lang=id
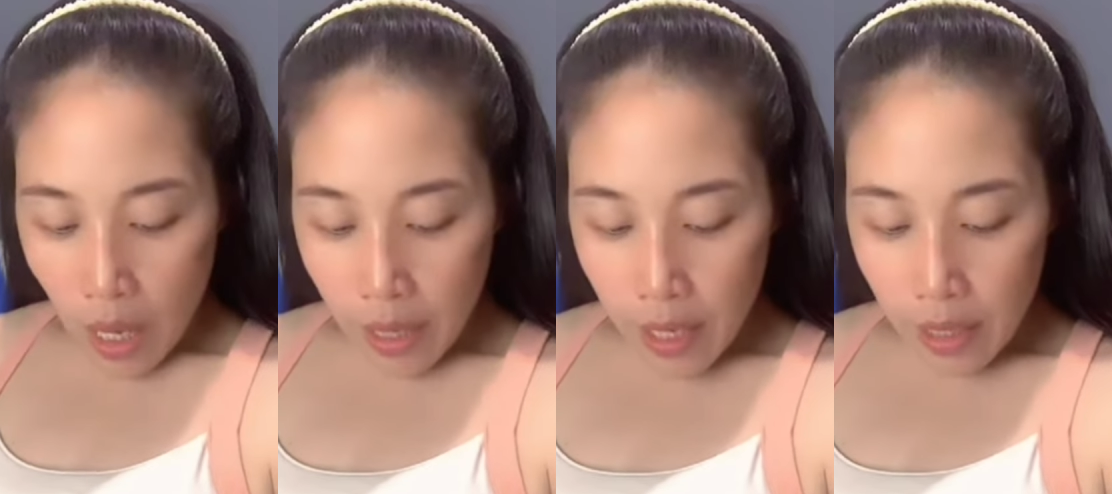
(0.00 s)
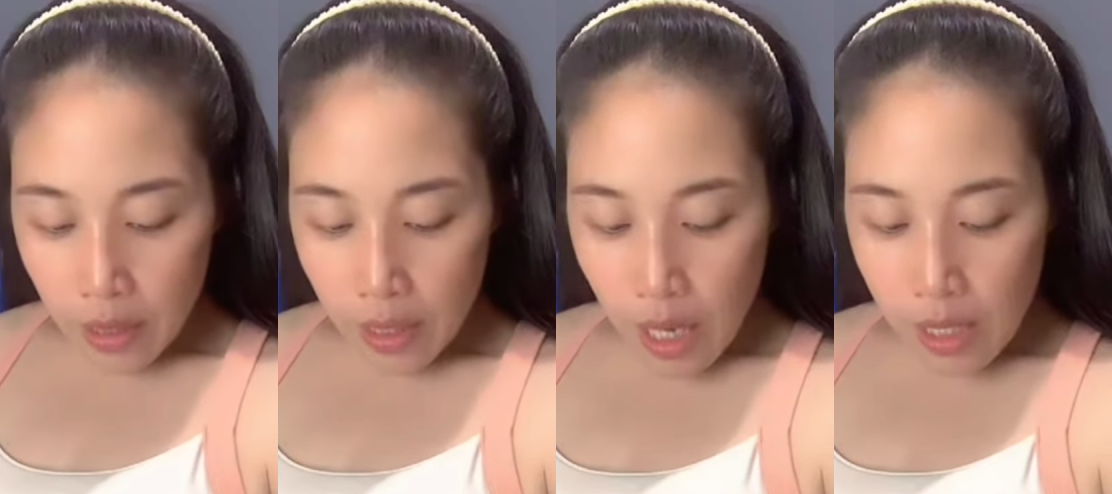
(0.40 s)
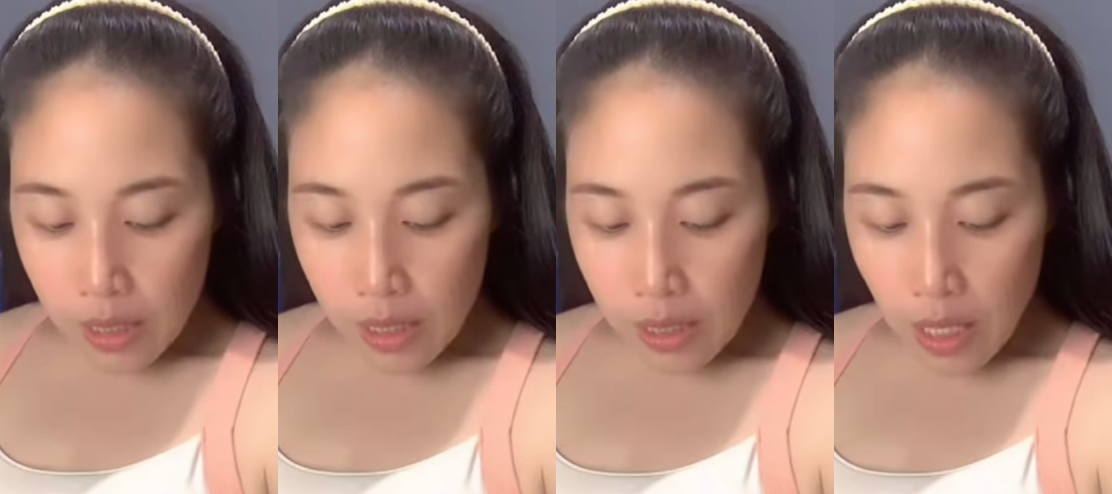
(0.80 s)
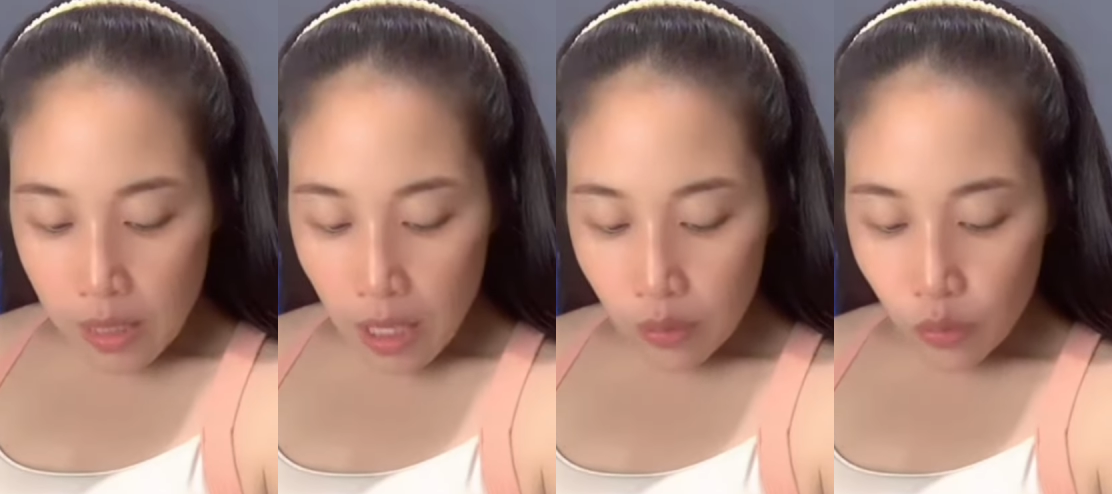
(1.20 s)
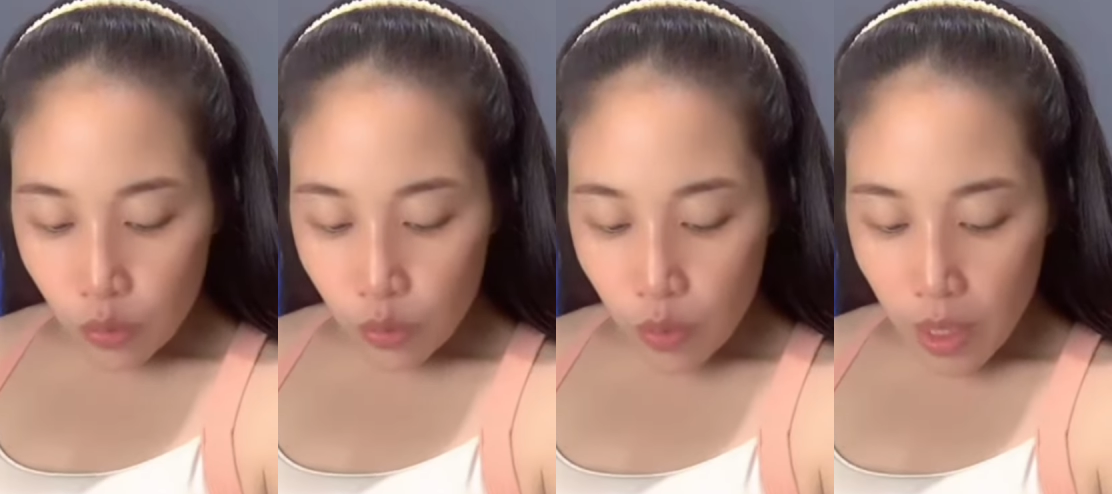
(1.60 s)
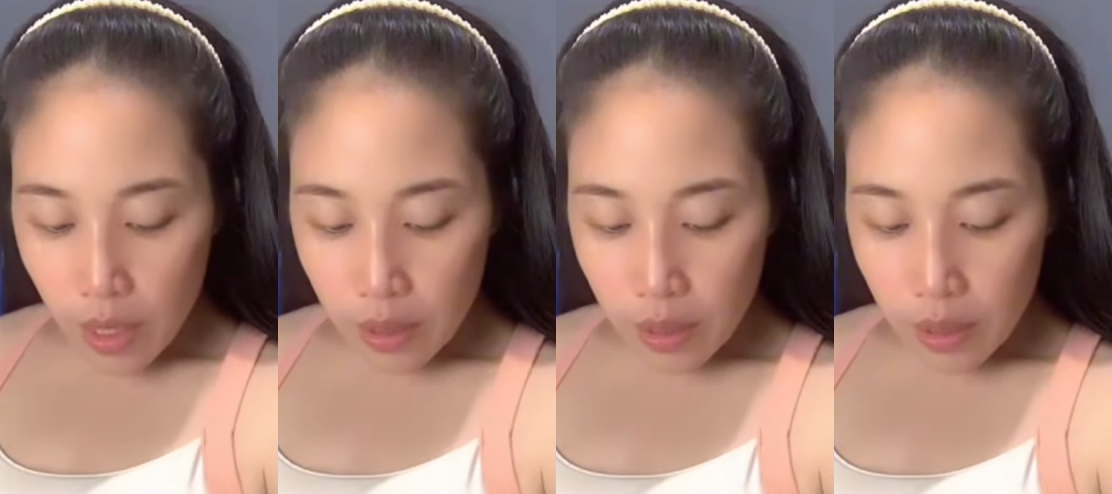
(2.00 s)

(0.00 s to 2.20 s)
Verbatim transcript: ada tinggal sisa 1, 2,